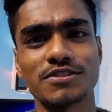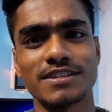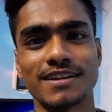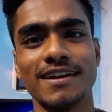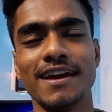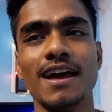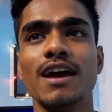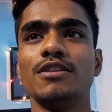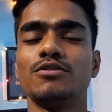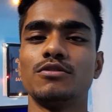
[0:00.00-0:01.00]
হয়েছে
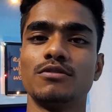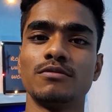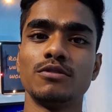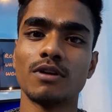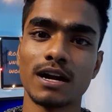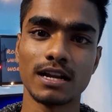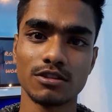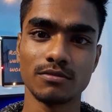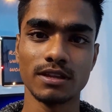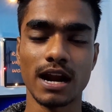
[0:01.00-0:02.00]
তো দোকানটা
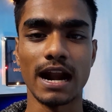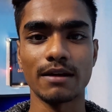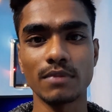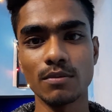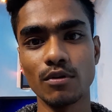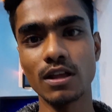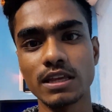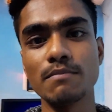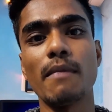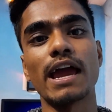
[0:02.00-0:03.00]
তোমাদের আরেকবার বলে
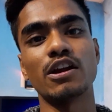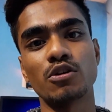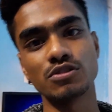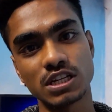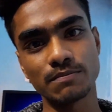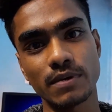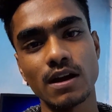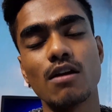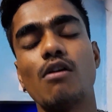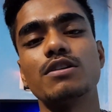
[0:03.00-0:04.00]
দিই মাইক্রোচিপ
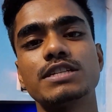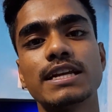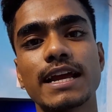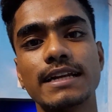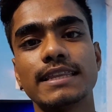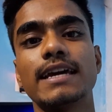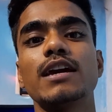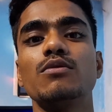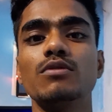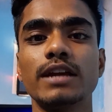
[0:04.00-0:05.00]
করজেন গেট থেকে
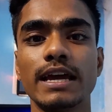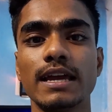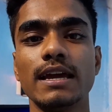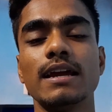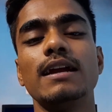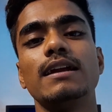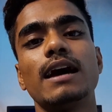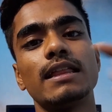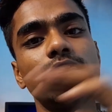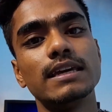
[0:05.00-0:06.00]
উঠেই
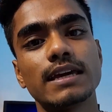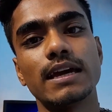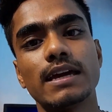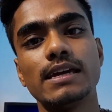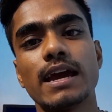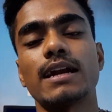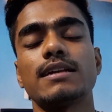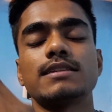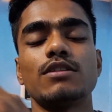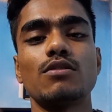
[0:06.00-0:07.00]
ডান দিকে গিয়ে একটা
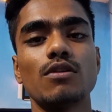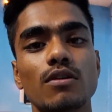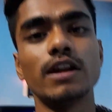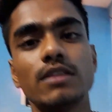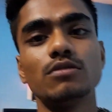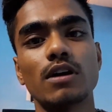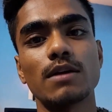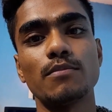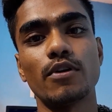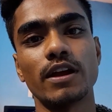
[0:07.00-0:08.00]
সেনকো গোল্ডের দোকান
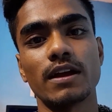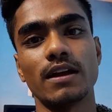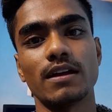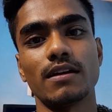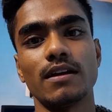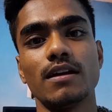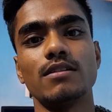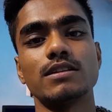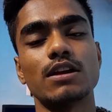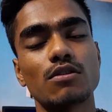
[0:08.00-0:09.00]
পড়ে
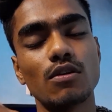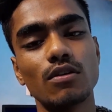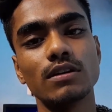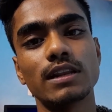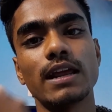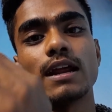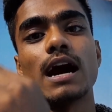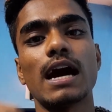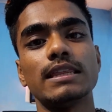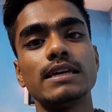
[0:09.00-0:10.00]
সেনকো গোল্ডের
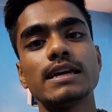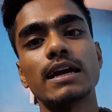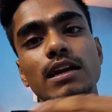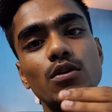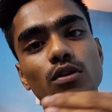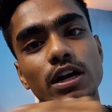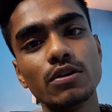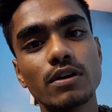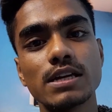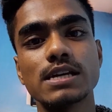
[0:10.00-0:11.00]
গা দিয়েই একটা গলি
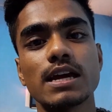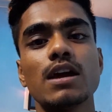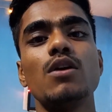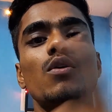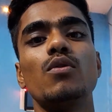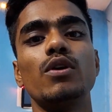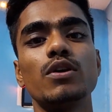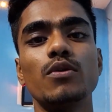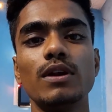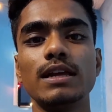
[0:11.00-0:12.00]
ঢুকে যায় ওই
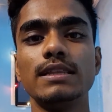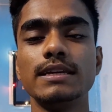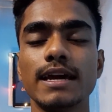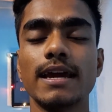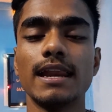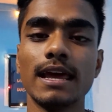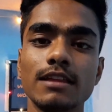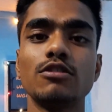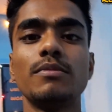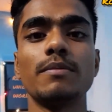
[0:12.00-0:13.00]
গলি দিয়ে গেলেই
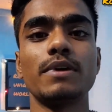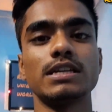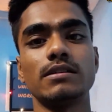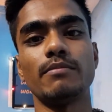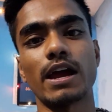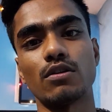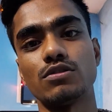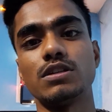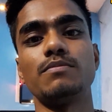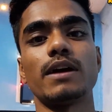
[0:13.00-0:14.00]
তোমরা পেয়ে যাবে
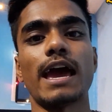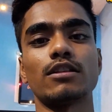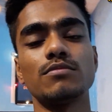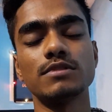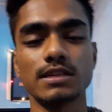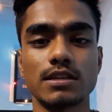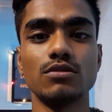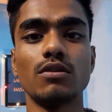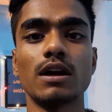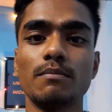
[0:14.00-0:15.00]
মাইক্রোচিপ একদম শেষের
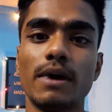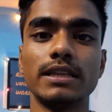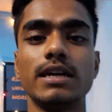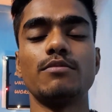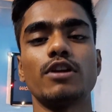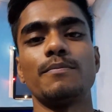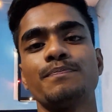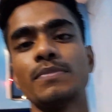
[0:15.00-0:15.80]
দোকান বাঁ দিকে পড়ে